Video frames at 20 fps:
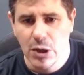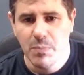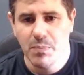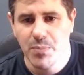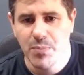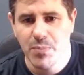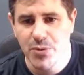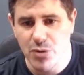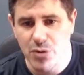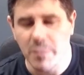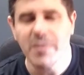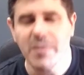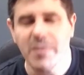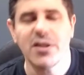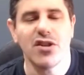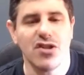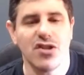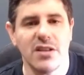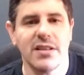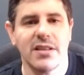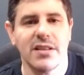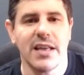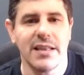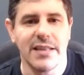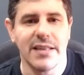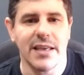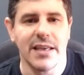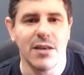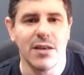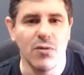Só para a gente
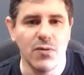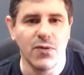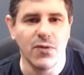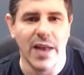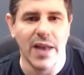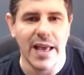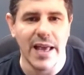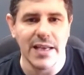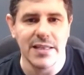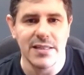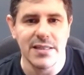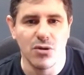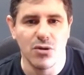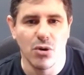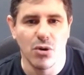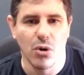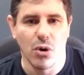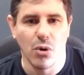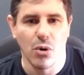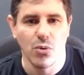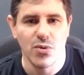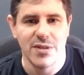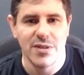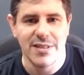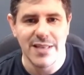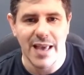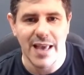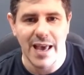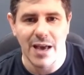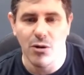entender que o Flex Grow
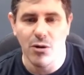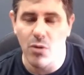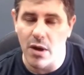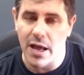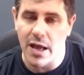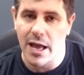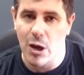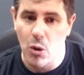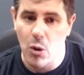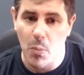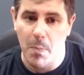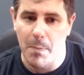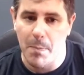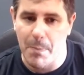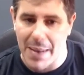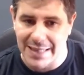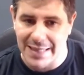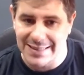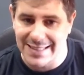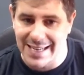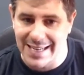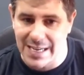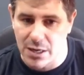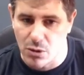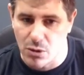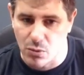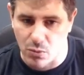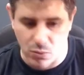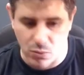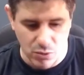0 é o
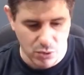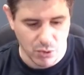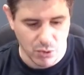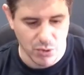padrão. Ou